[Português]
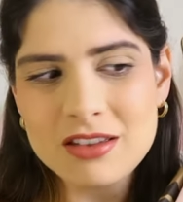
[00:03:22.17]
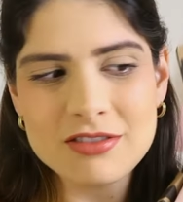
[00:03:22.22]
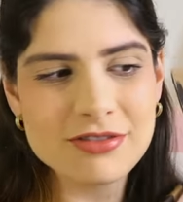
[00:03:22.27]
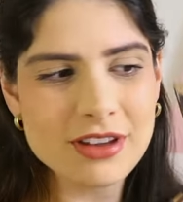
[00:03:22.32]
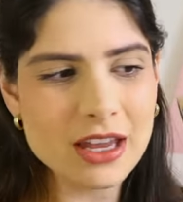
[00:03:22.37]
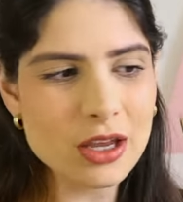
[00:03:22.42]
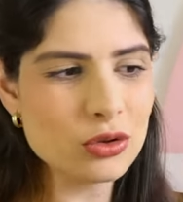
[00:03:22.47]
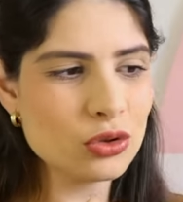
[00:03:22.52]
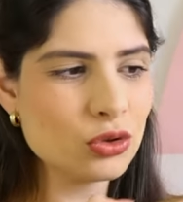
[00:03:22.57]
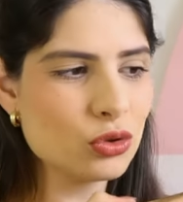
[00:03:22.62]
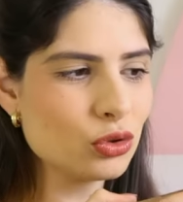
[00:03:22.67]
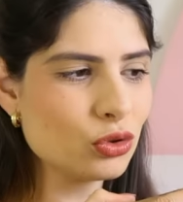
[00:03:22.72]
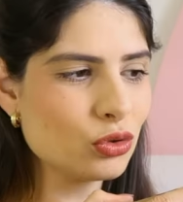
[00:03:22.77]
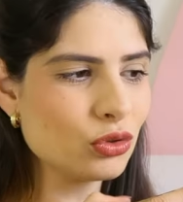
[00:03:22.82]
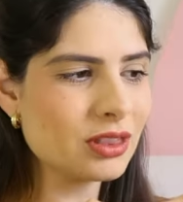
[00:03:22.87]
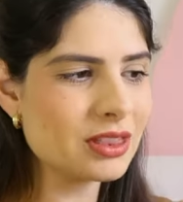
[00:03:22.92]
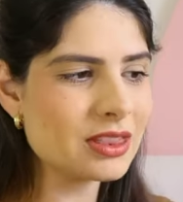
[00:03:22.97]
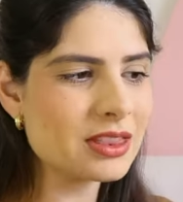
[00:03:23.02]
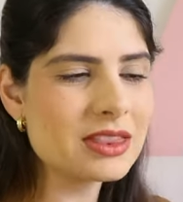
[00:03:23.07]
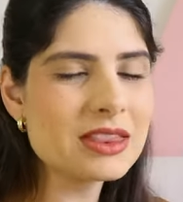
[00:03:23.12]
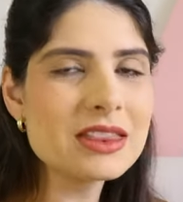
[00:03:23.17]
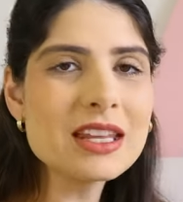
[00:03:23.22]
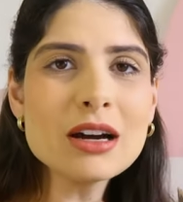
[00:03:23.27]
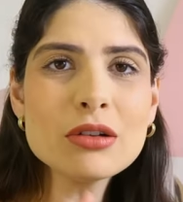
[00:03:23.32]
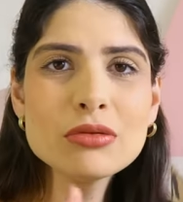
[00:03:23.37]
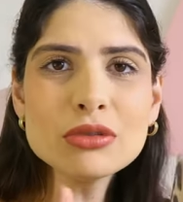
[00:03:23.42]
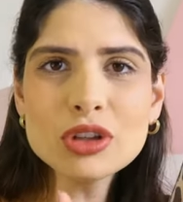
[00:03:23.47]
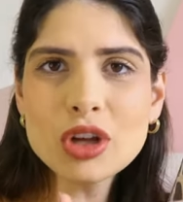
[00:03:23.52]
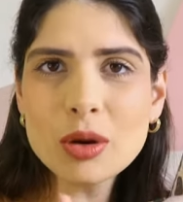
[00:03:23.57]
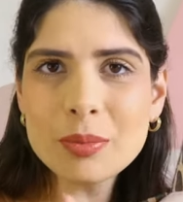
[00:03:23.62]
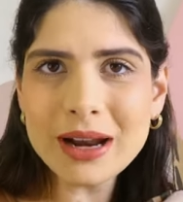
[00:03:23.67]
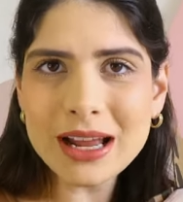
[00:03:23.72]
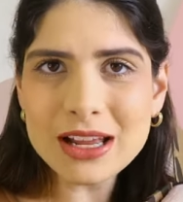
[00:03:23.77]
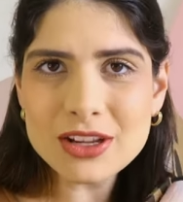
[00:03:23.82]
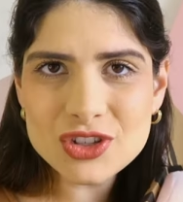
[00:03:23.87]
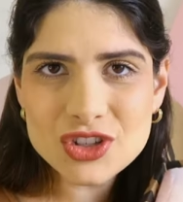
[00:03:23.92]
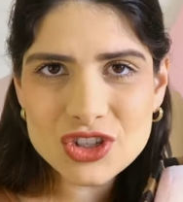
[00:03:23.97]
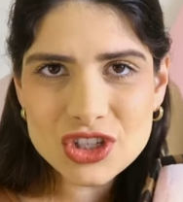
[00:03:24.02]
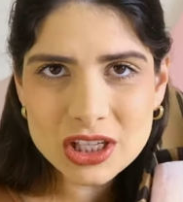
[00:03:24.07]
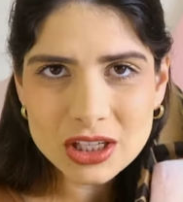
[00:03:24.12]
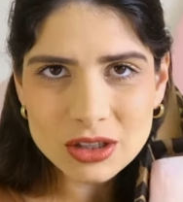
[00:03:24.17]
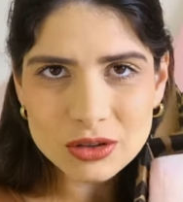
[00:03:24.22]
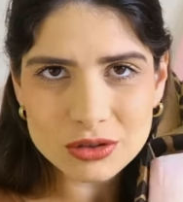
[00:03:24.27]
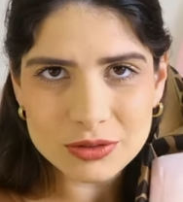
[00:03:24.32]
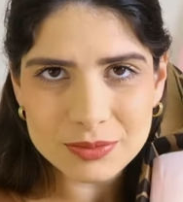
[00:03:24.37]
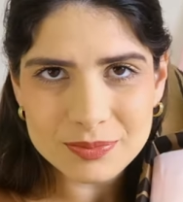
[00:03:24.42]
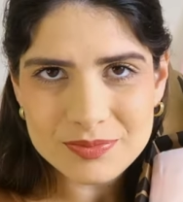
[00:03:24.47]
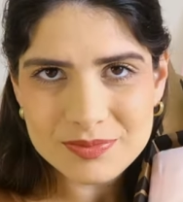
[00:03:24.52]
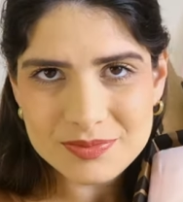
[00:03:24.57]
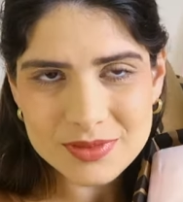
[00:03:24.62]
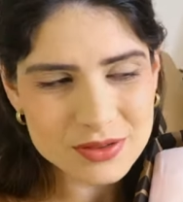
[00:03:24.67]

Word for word: Veio tudo tão dobradinho,